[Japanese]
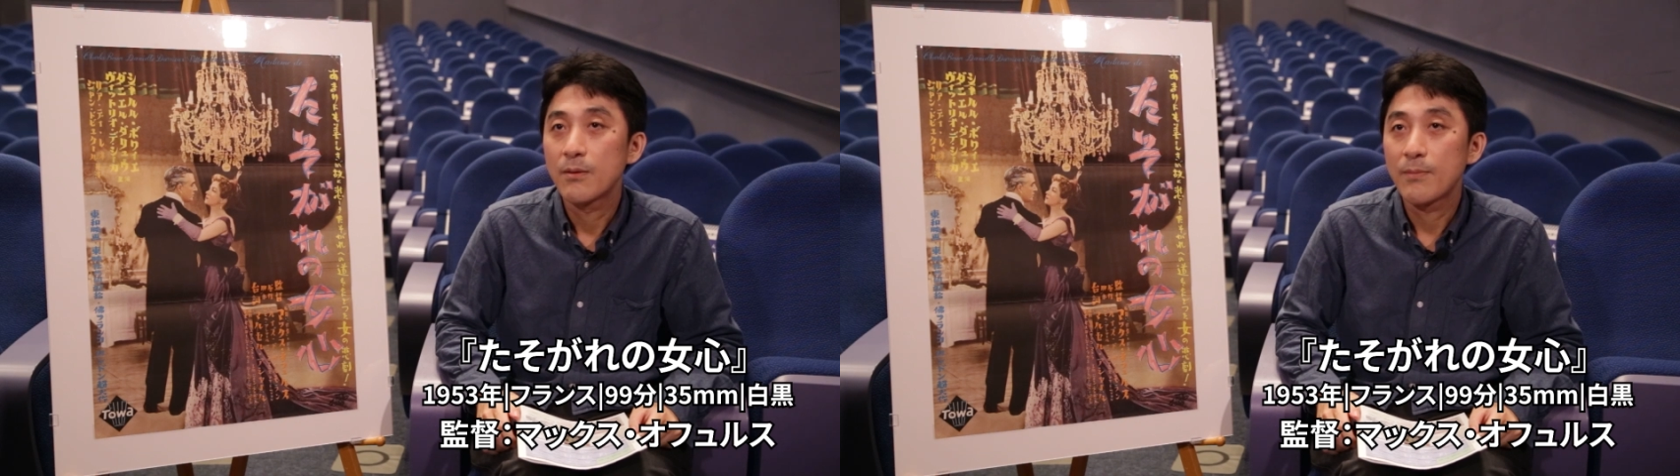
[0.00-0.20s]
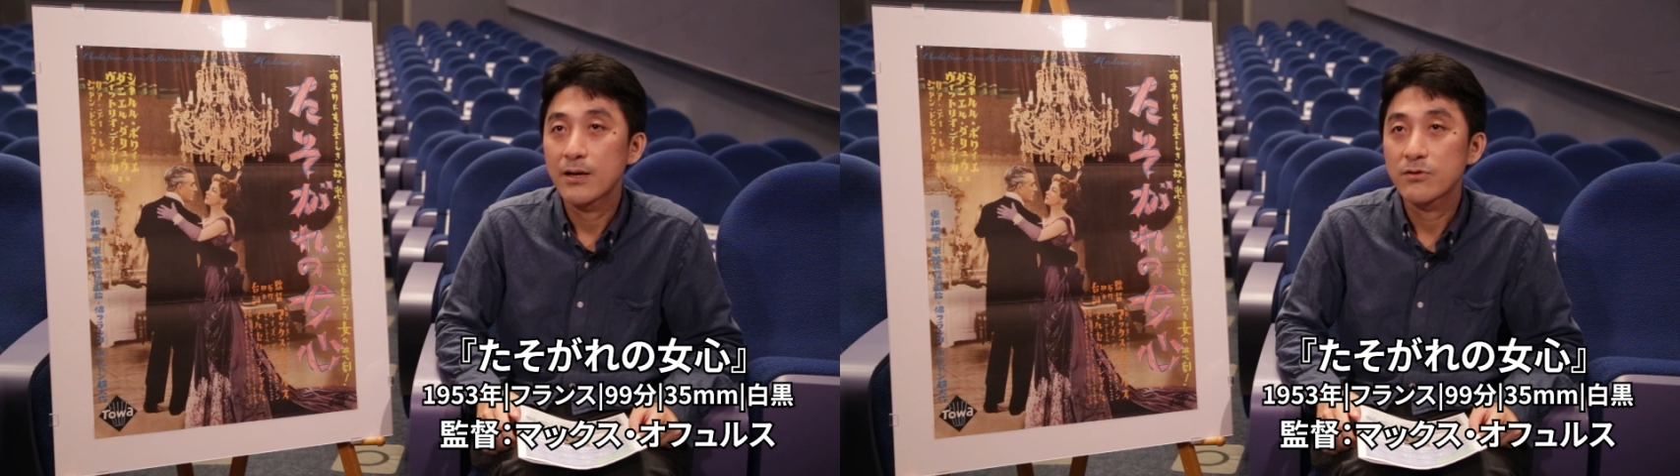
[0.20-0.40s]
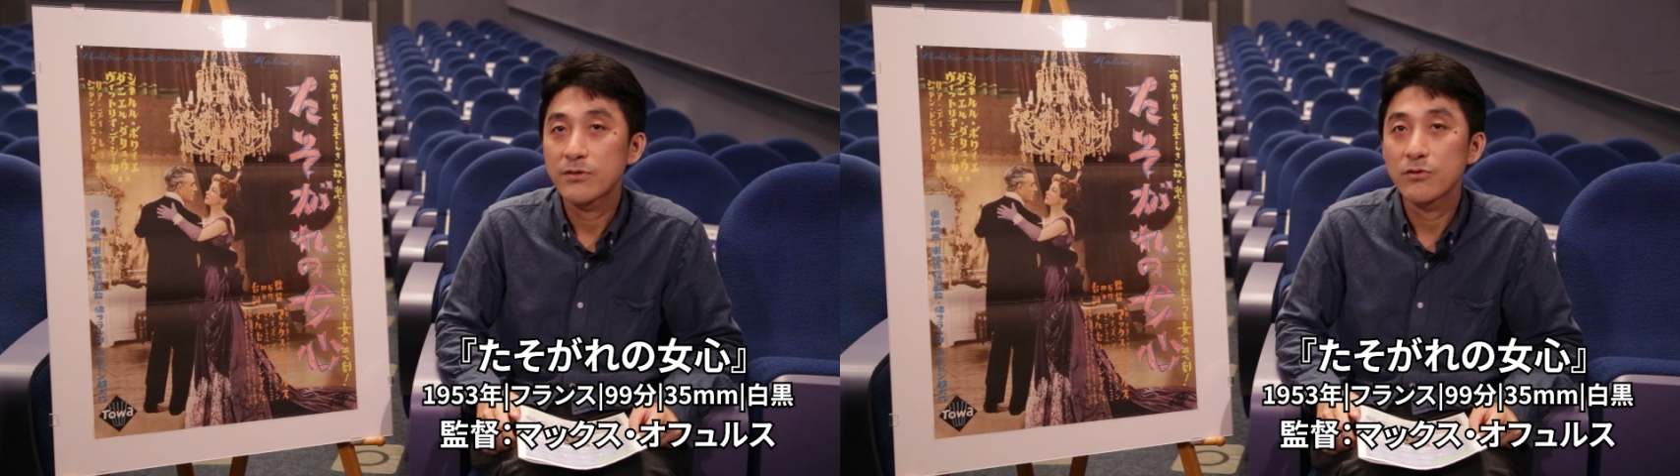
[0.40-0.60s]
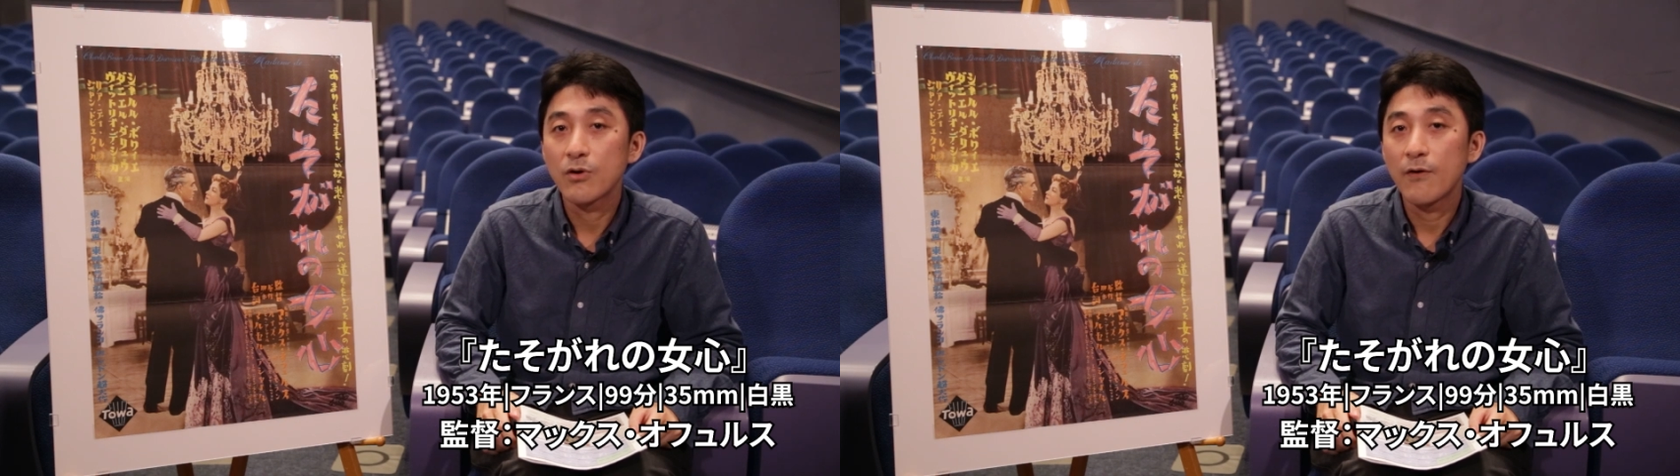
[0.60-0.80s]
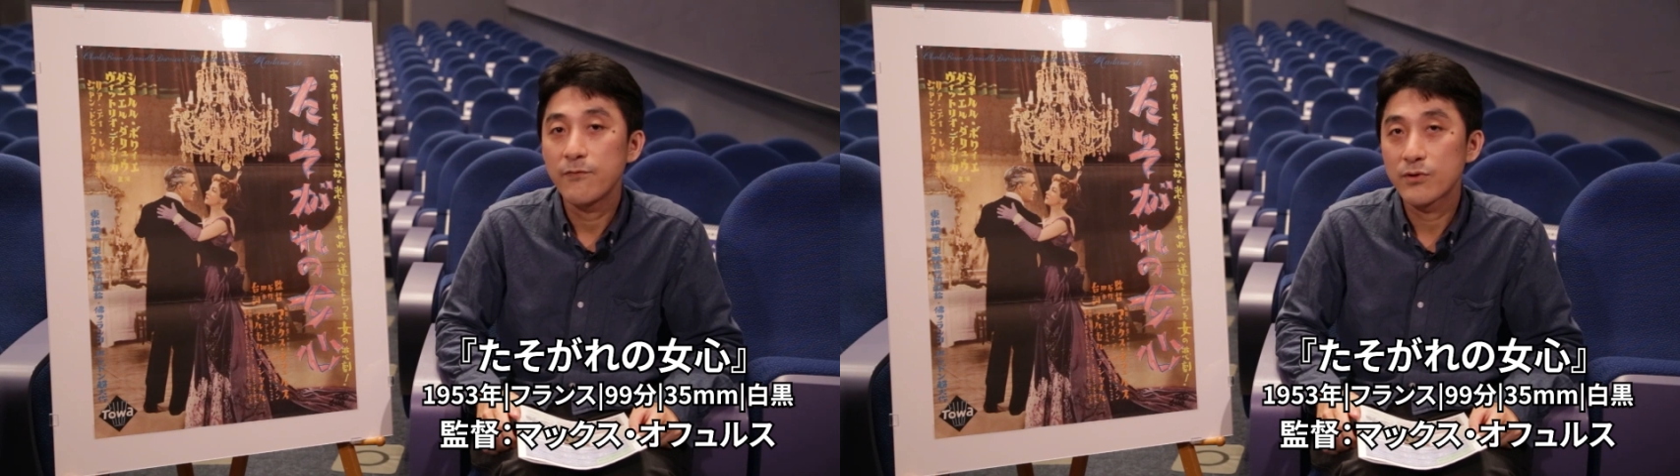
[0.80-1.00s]

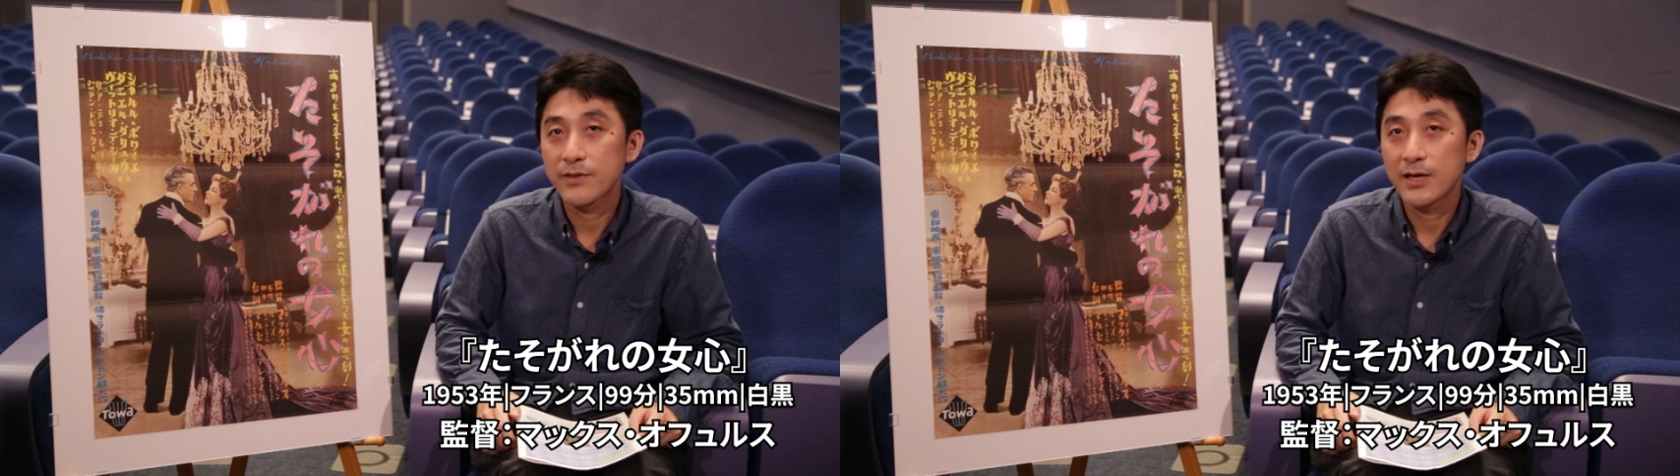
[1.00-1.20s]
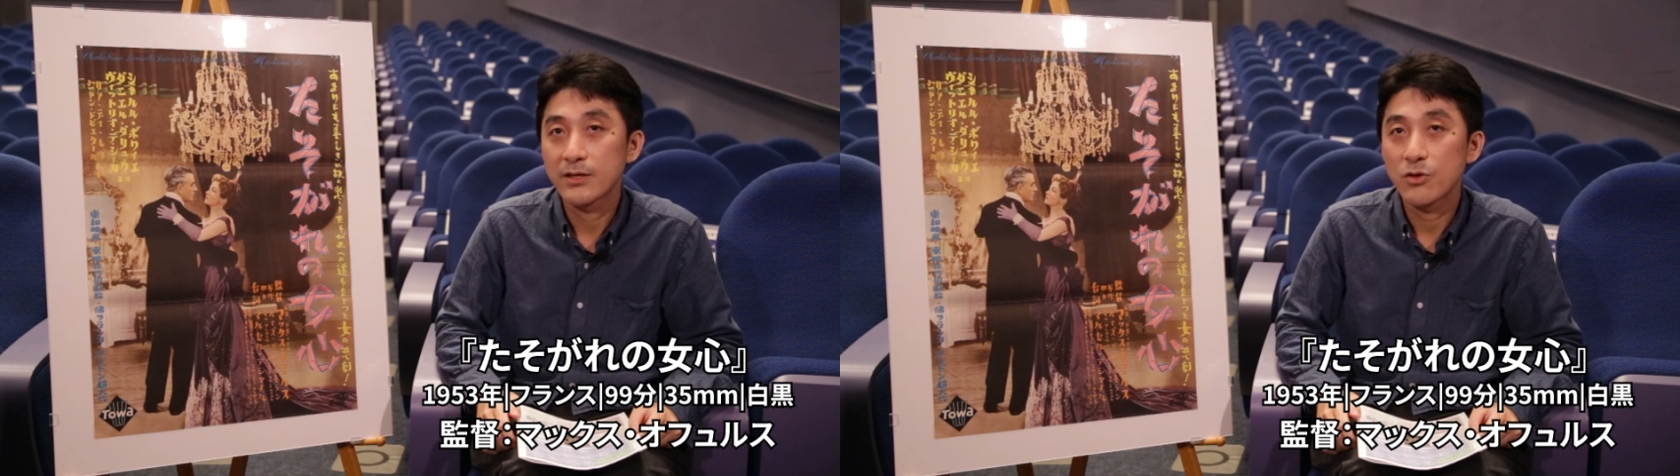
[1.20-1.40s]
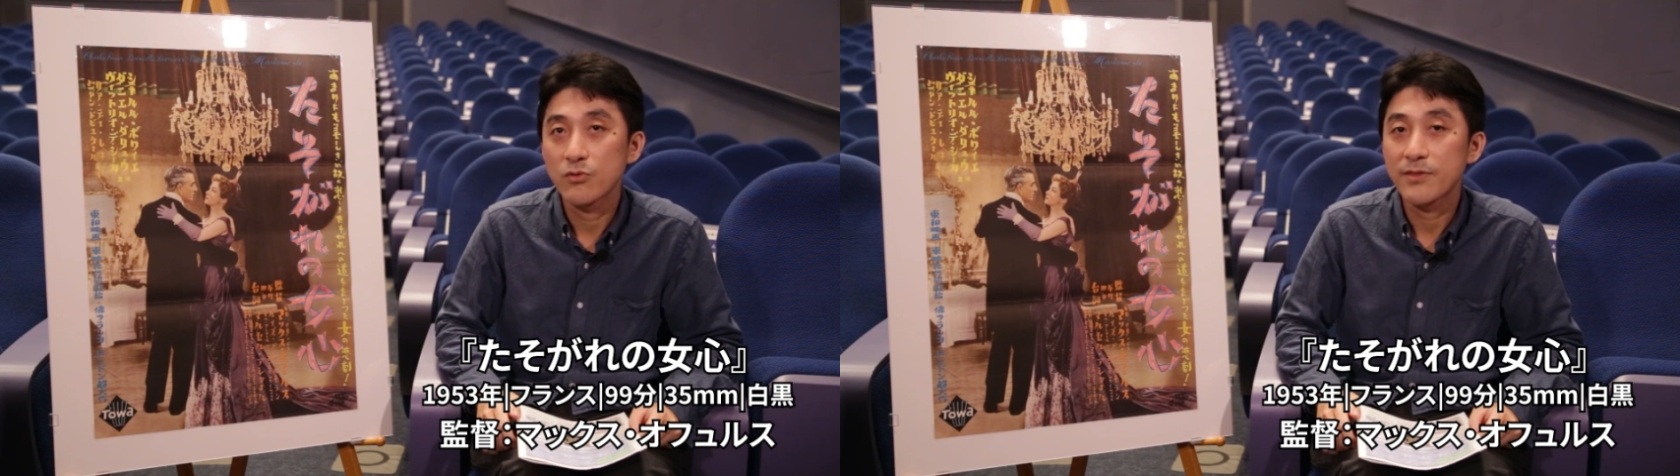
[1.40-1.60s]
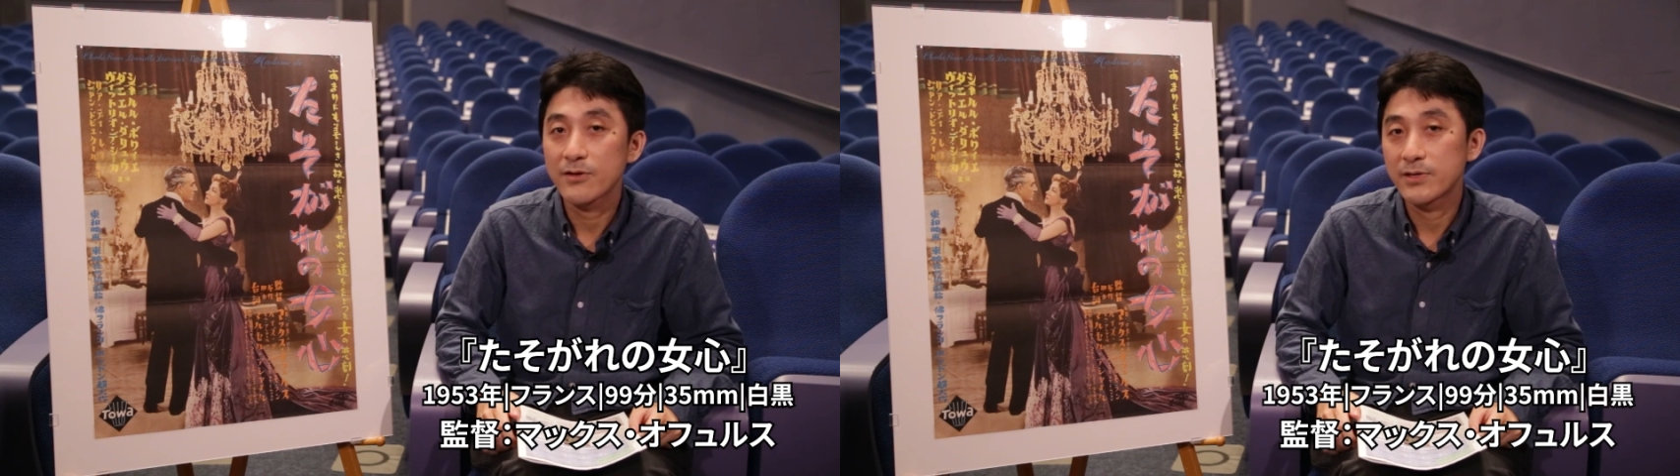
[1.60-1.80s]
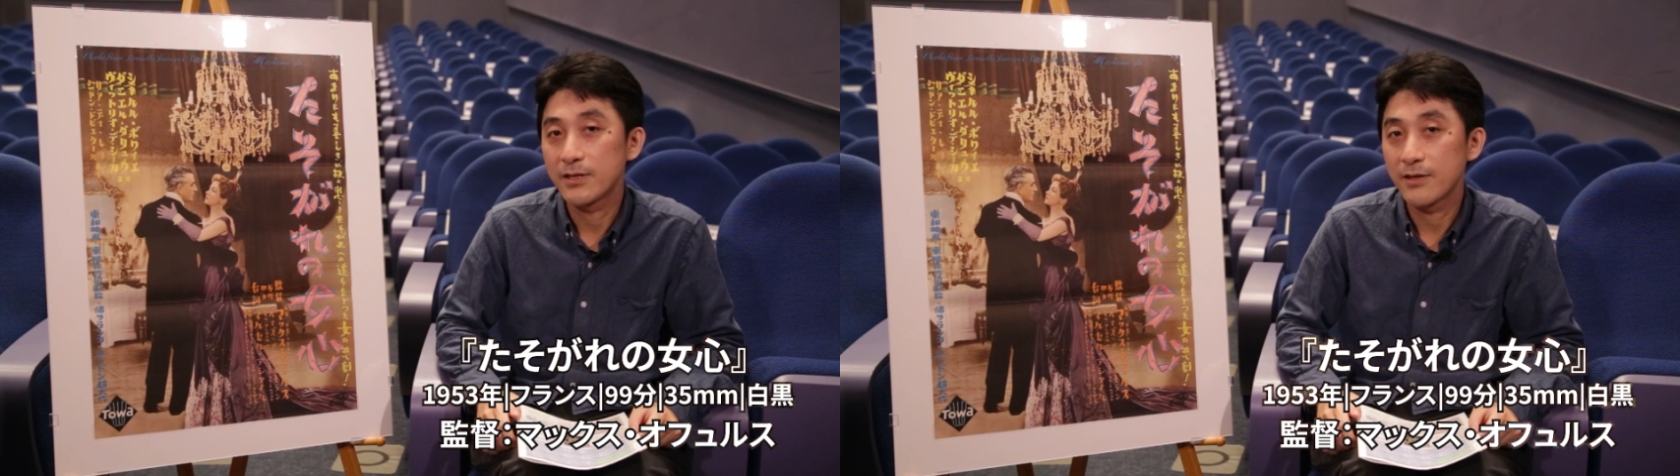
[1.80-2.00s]
マックス・オフィルス監督の
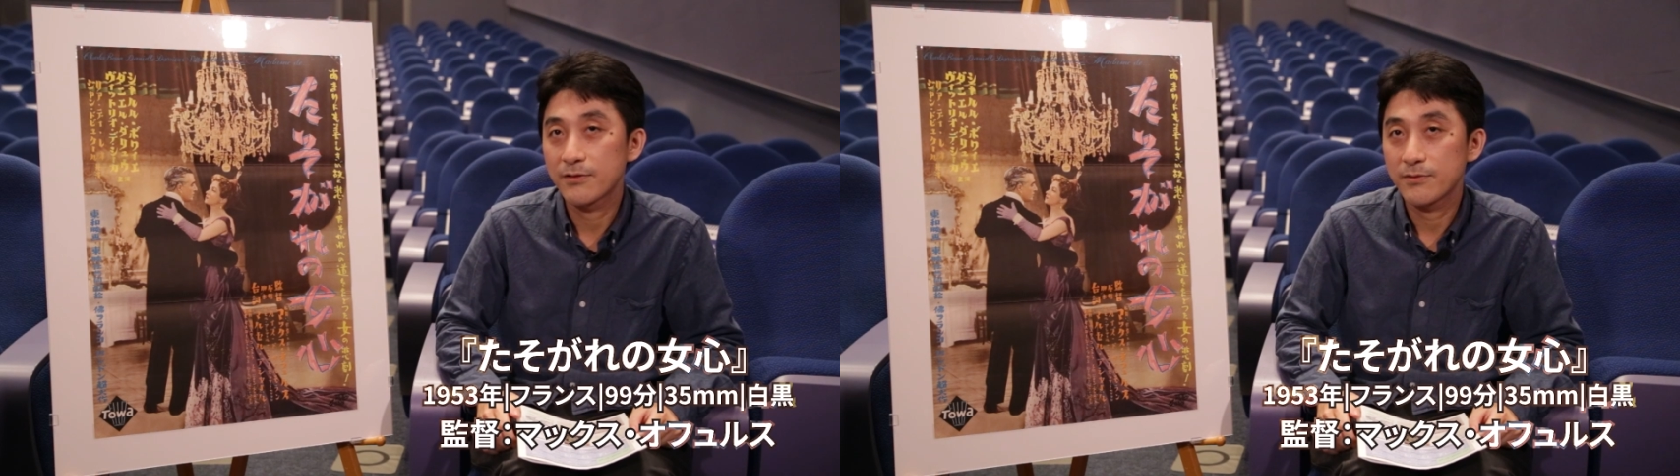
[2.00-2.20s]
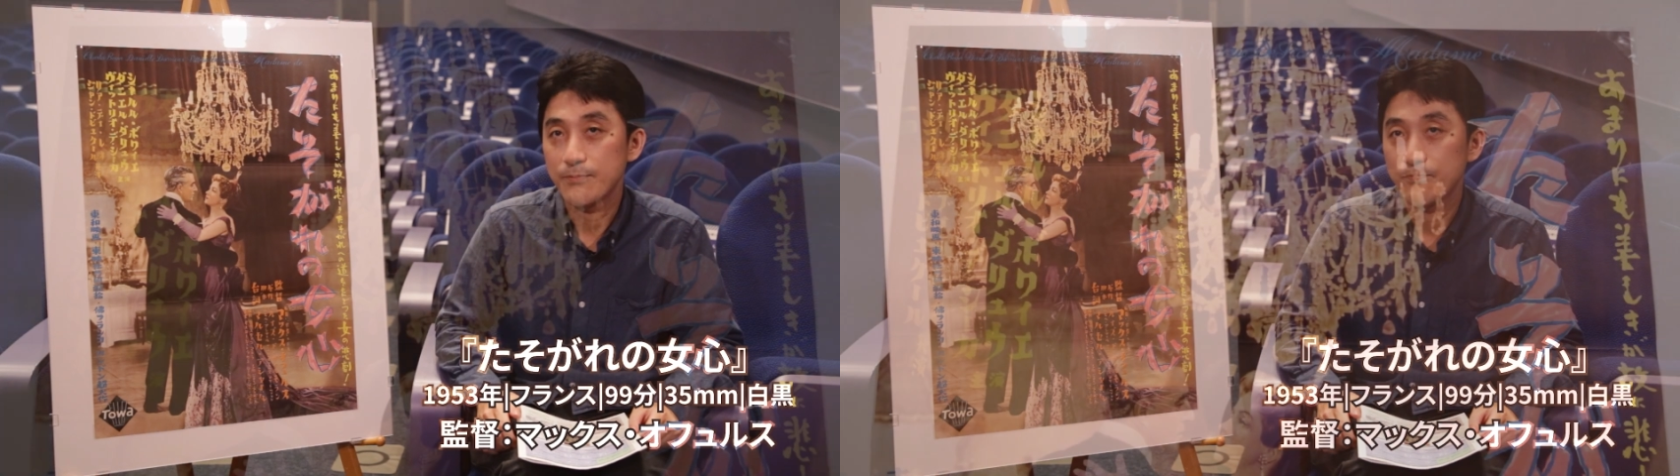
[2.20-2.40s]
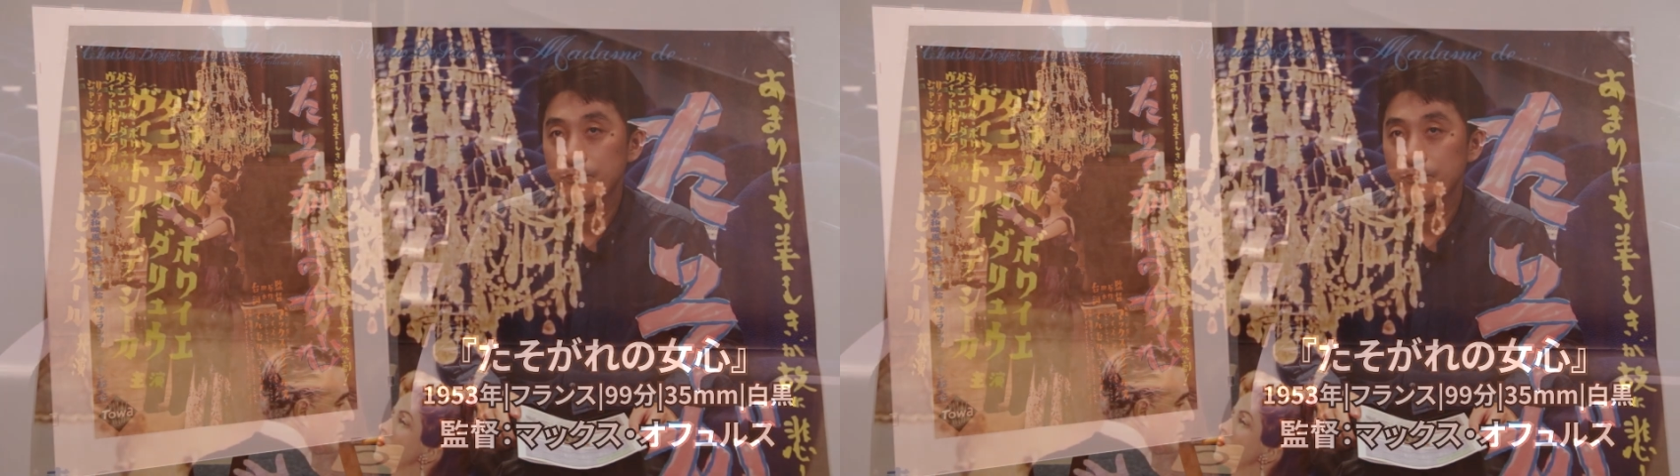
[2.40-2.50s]
作品です